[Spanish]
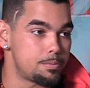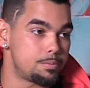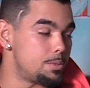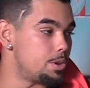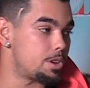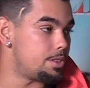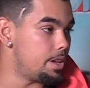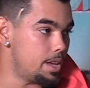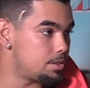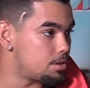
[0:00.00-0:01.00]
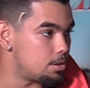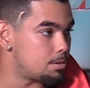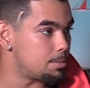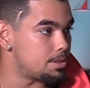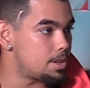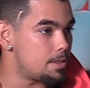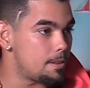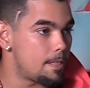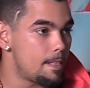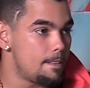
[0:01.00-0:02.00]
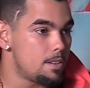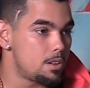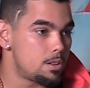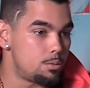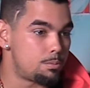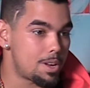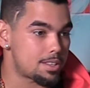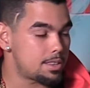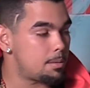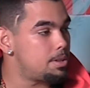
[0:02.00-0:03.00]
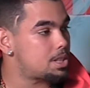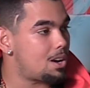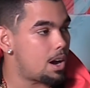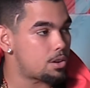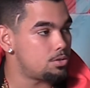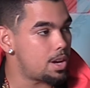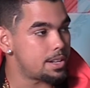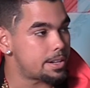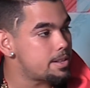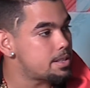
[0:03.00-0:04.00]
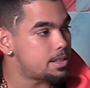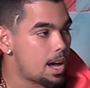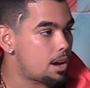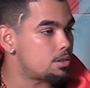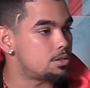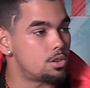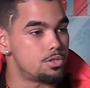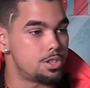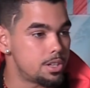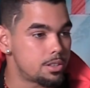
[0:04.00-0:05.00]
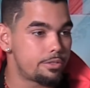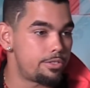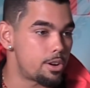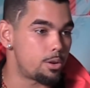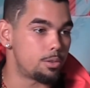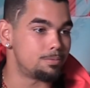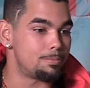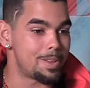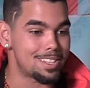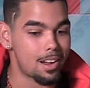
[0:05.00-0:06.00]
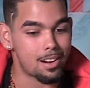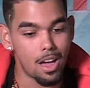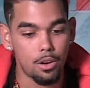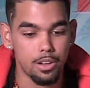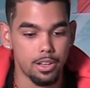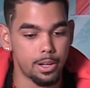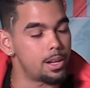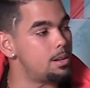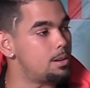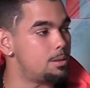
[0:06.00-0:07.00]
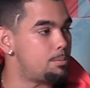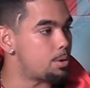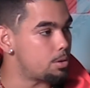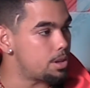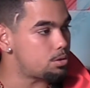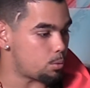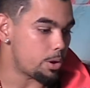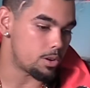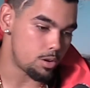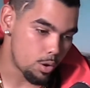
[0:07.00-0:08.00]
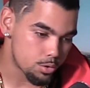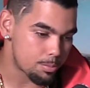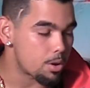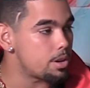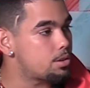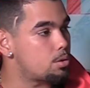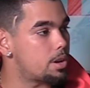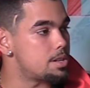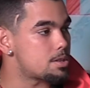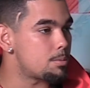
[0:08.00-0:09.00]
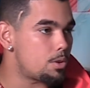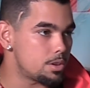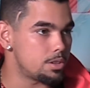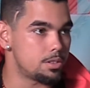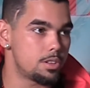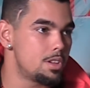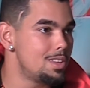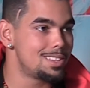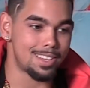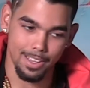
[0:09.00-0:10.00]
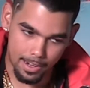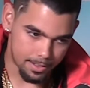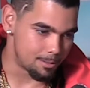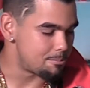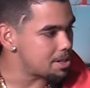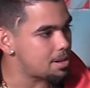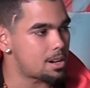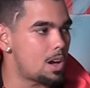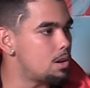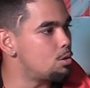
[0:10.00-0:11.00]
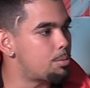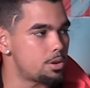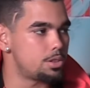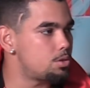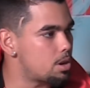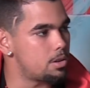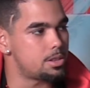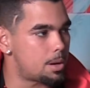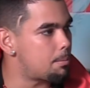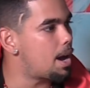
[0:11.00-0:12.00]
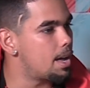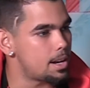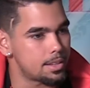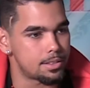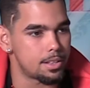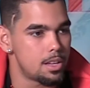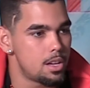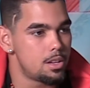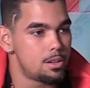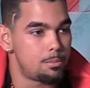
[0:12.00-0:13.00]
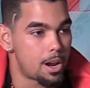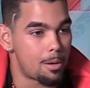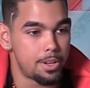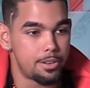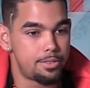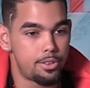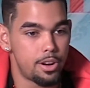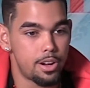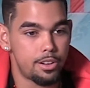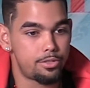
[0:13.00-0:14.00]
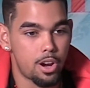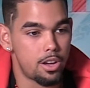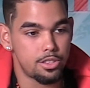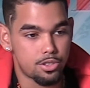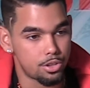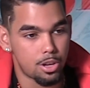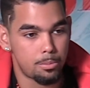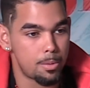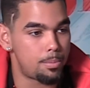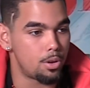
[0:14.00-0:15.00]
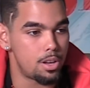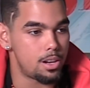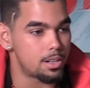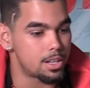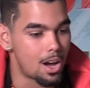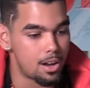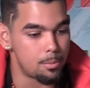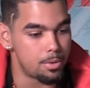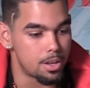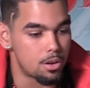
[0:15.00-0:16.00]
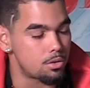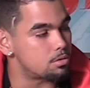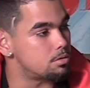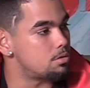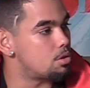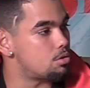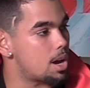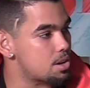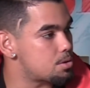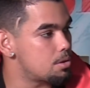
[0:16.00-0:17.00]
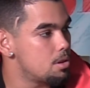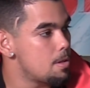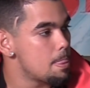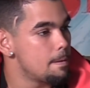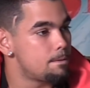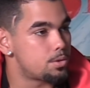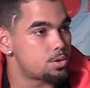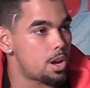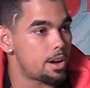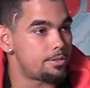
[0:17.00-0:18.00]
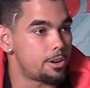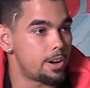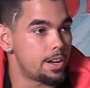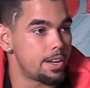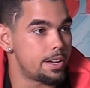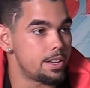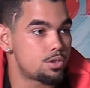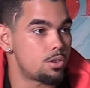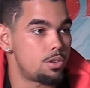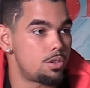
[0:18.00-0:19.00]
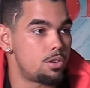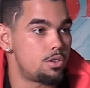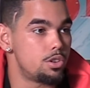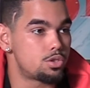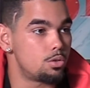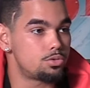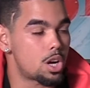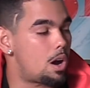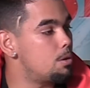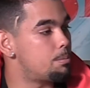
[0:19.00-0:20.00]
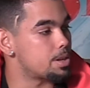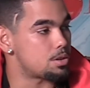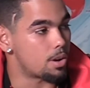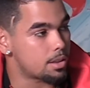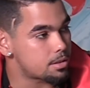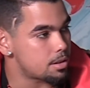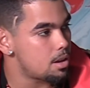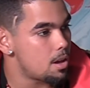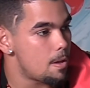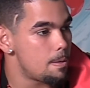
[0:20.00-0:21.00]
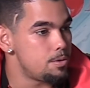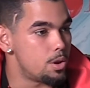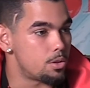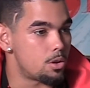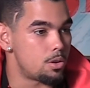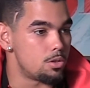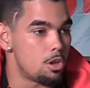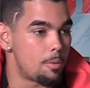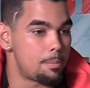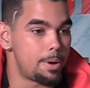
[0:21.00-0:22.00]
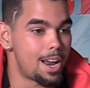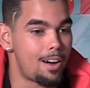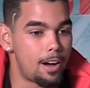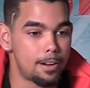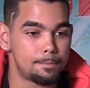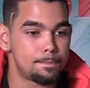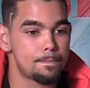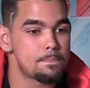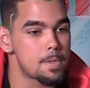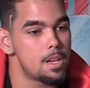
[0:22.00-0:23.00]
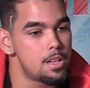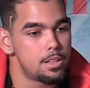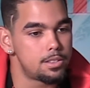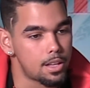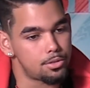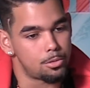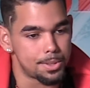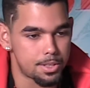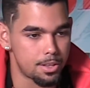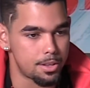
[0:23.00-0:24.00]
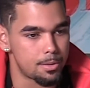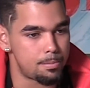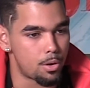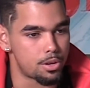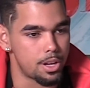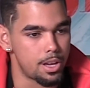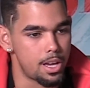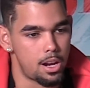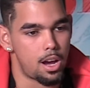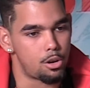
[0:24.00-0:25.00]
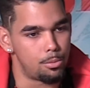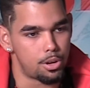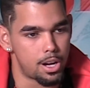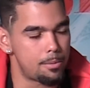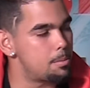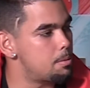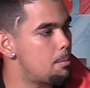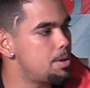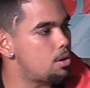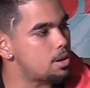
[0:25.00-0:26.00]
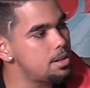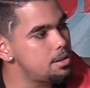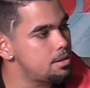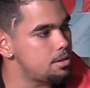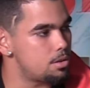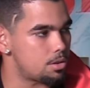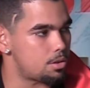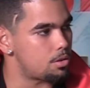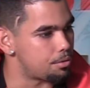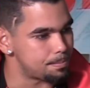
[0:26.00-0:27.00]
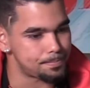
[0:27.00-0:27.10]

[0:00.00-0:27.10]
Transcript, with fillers: millones de éxitos, ¿me entiendes? Un placer también trabajar con Danny Gracie Down, con Jim. Fueron piezas clave en el proyecto, bueno, en los proyectos que hicimos y serán piezas clave en los proyectos que vendrán más adelante. Para mí fue, fue una bendición también poder grabar el video con, Cacho. Tú sabes, fue, hizo, hizo un trabajo impresionante. Yo no, no me esperaba tanto, ¿me entiendes? Porque era como que era mi primer videoclip y yo no,